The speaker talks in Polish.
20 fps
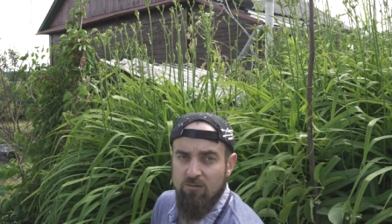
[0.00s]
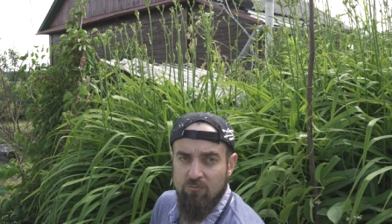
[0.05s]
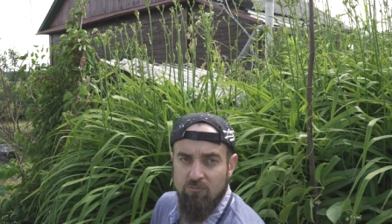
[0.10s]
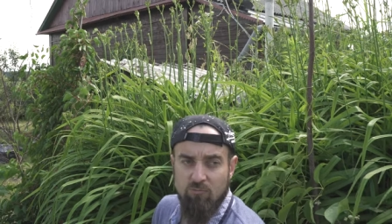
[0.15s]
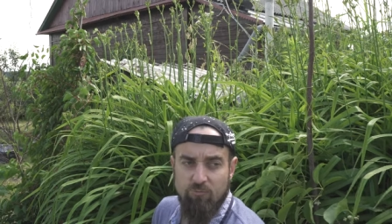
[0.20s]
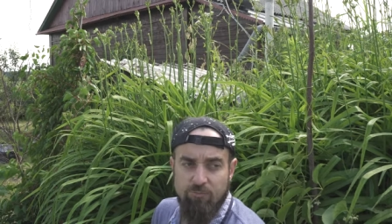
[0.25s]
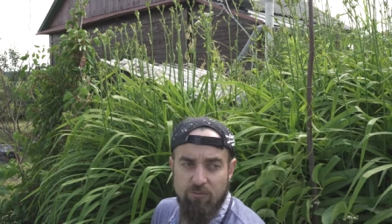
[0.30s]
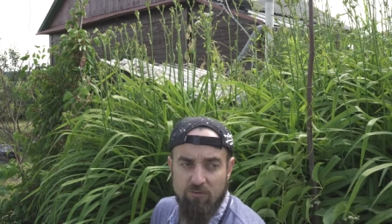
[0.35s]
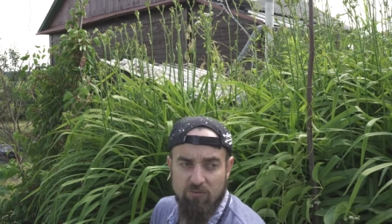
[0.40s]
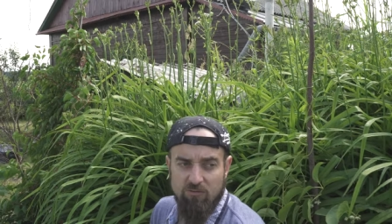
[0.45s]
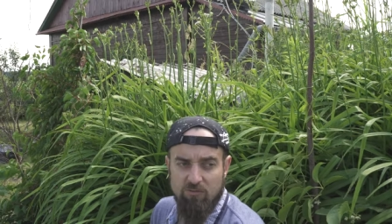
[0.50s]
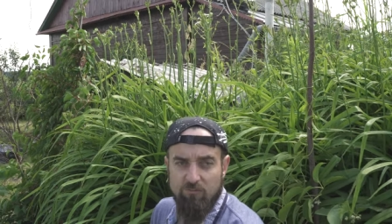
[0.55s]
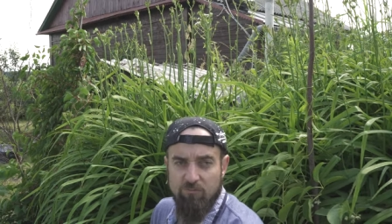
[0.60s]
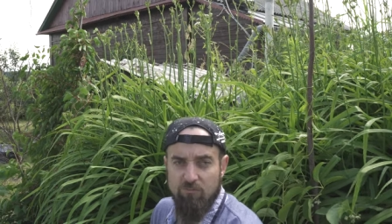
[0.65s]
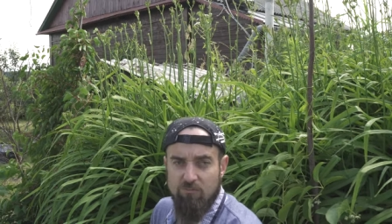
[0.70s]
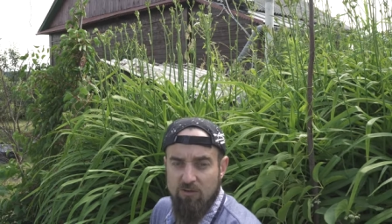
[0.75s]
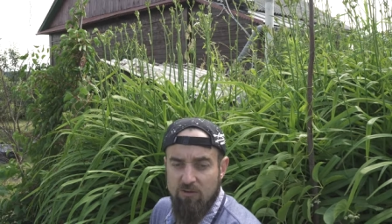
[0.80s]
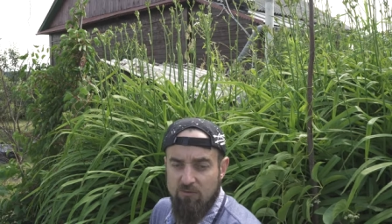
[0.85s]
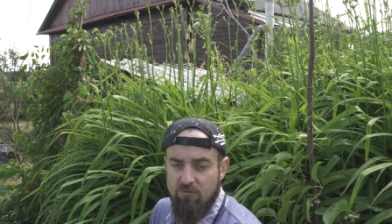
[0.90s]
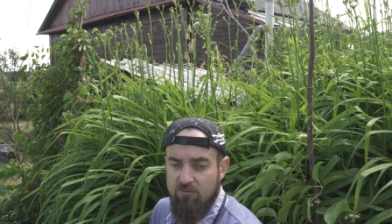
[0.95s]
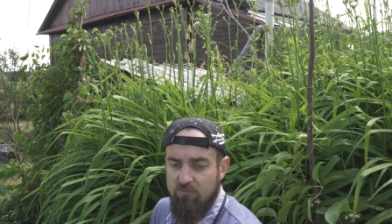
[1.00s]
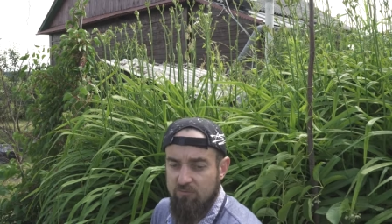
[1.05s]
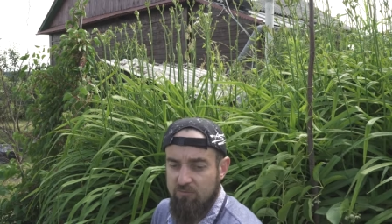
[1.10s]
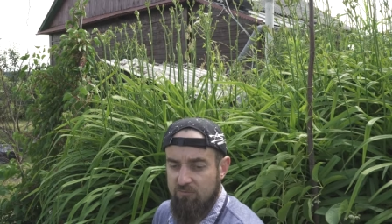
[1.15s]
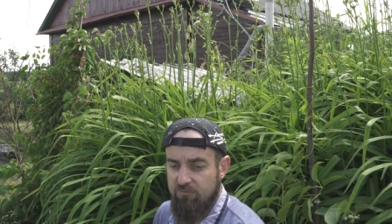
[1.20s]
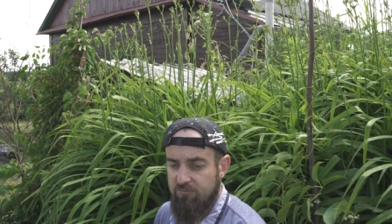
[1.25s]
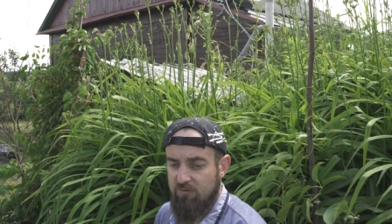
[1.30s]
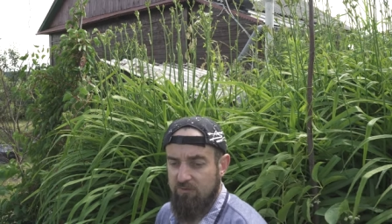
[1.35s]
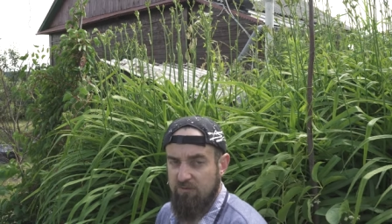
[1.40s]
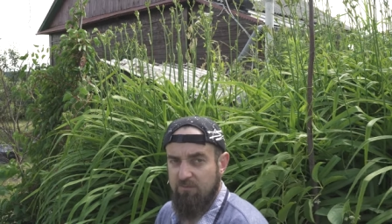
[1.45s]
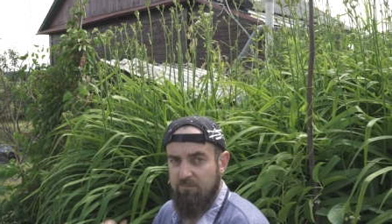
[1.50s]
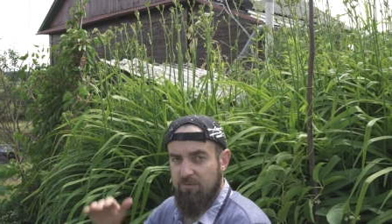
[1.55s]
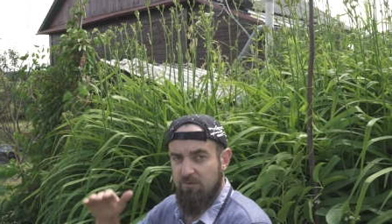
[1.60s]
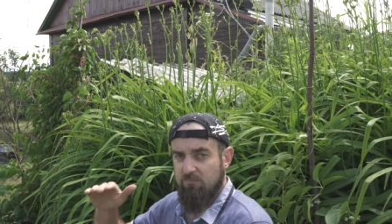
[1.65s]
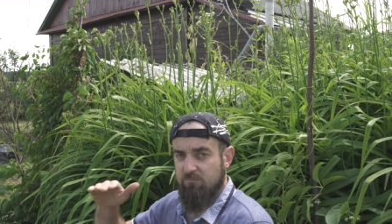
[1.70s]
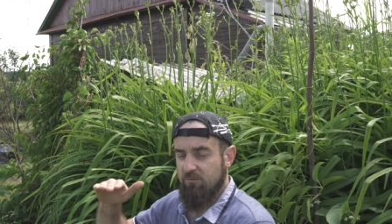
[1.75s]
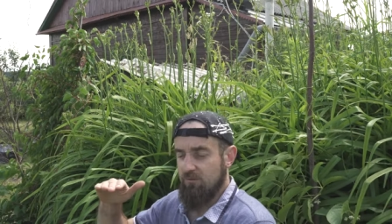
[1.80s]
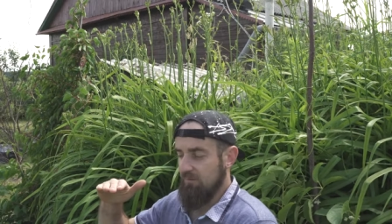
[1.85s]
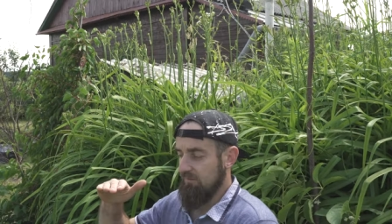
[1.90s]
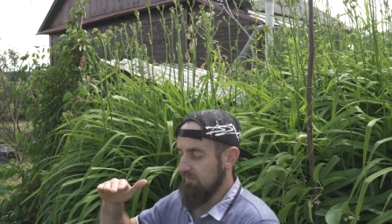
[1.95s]
Kupiony był jako taka
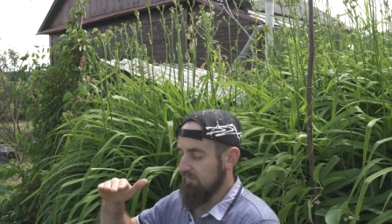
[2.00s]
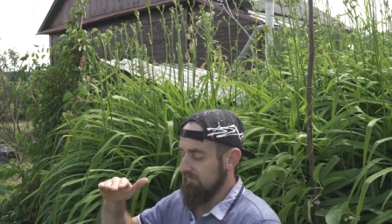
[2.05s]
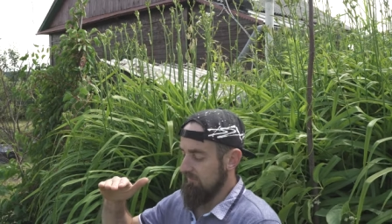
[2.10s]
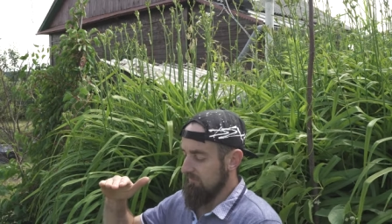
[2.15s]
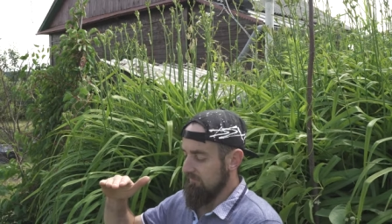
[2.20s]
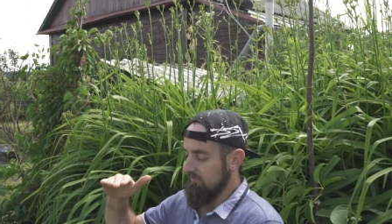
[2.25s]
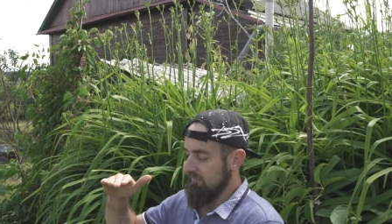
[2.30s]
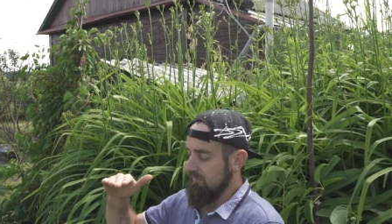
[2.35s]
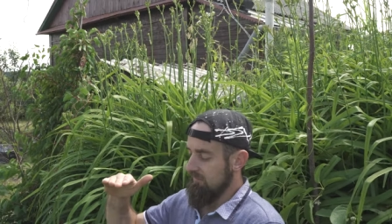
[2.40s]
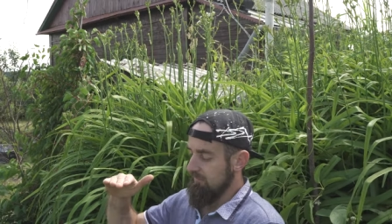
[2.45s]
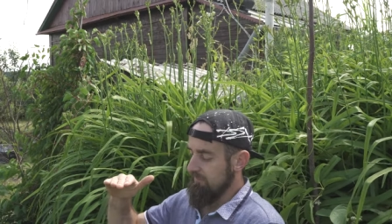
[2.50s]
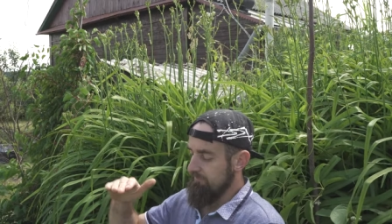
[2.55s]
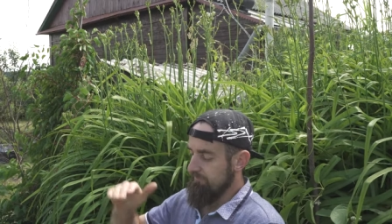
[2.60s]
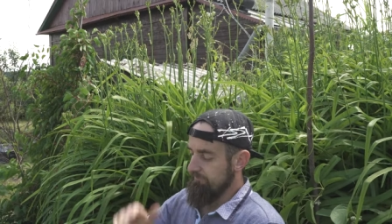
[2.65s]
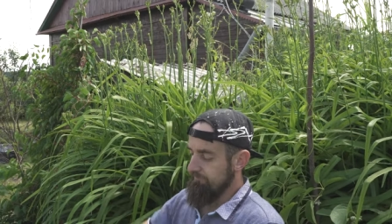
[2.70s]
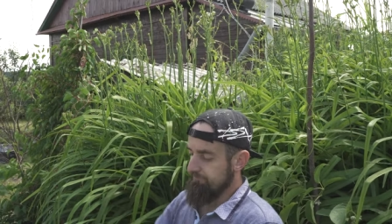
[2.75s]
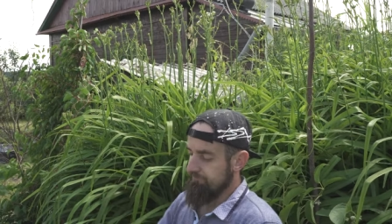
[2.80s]
malutka sadzonka.